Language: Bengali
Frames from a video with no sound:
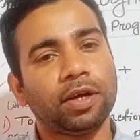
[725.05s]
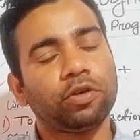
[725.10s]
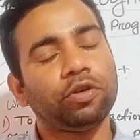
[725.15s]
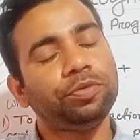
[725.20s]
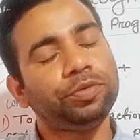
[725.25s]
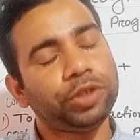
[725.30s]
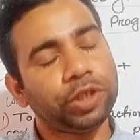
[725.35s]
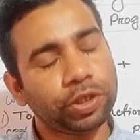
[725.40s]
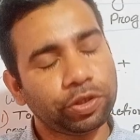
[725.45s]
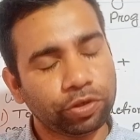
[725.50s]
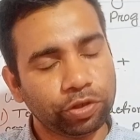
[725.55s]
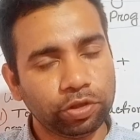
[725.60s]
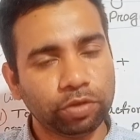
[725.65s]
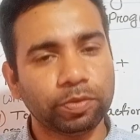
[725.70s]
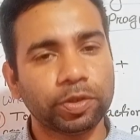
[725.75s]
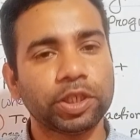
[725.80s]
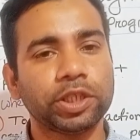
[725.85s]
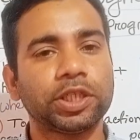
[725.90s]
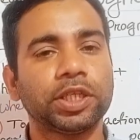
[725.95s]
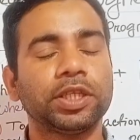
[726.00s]
খুব শীঘ্রই
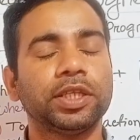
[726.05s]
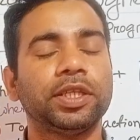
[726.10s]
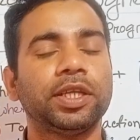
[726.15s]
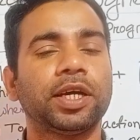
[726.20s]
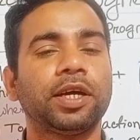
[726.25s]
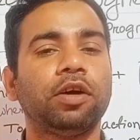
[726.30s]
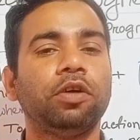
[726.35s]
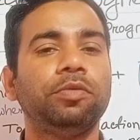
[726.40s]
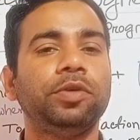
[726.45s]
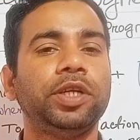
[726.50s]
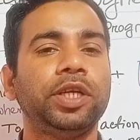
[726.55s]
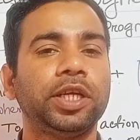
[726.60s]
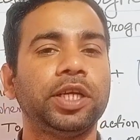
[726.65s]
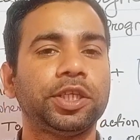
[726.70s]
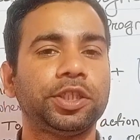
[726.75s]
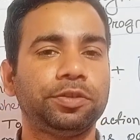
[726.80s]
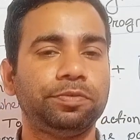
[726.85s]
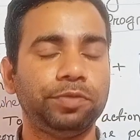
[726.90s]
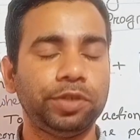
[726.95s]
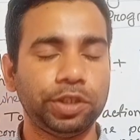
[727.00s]
তোমাদের সাথে দেখা হবে
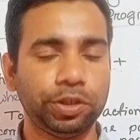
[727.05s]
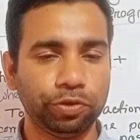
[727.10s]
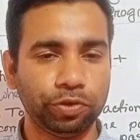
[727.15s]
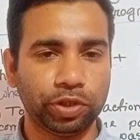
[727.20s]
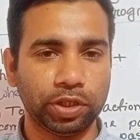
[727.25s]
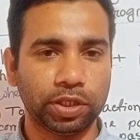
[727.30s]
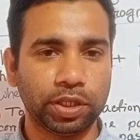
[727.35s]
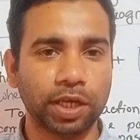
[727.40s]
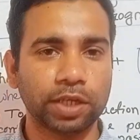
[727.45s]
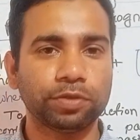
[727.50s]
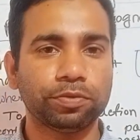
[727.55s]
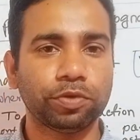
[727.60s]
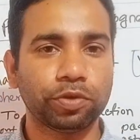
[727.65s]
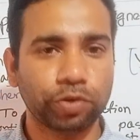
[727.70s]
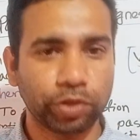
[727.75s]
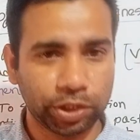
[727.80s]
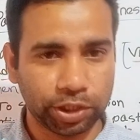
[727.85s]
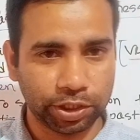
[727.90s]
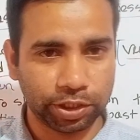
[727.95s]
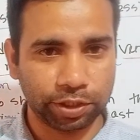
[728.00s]
নেক্সট ভিডিওতে থ্যাংকস ফর
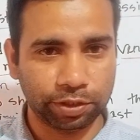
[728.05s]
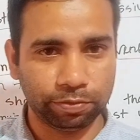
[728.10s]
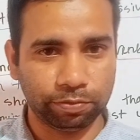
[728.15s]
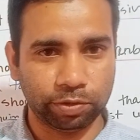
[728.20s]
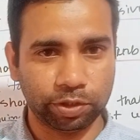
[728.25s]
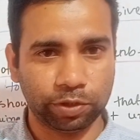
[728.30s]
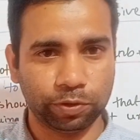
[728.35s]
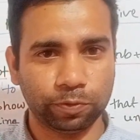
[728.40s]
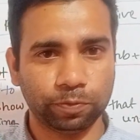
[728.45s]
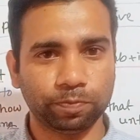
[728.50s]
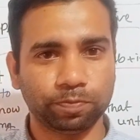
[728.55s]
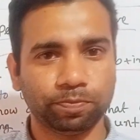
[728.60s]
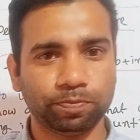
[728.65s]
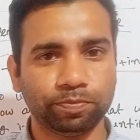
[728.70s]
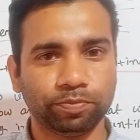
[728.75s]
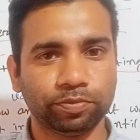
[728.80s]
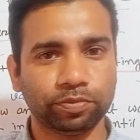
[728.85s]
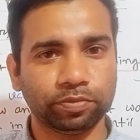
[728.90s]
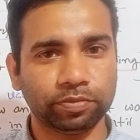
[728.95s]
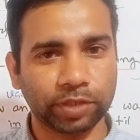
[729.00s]
ওয়াচিং দিস ভিডিও
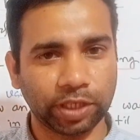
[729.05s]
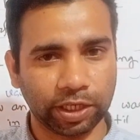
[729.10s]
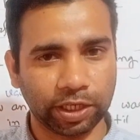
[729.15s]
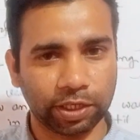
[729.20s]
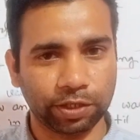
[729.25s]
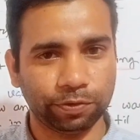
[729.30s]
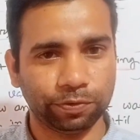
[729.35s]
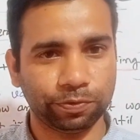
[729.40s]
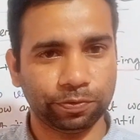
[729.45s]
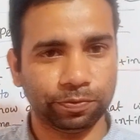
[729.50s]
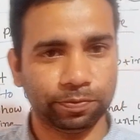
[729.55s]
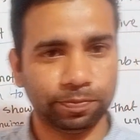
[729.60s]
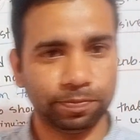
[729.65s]
থ্যাংক ইউ